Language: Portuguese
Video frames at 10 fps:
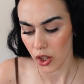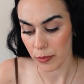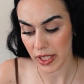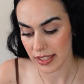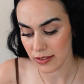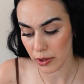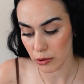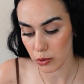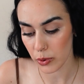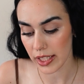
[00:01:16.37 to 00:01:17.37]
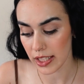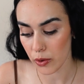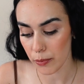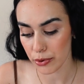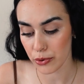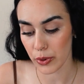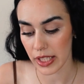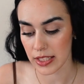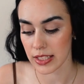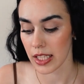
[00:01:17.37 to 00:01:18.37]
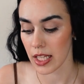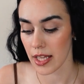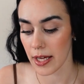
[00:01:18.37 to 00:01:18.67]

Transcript: Comunicação e Cultura em Língua Portuguesa.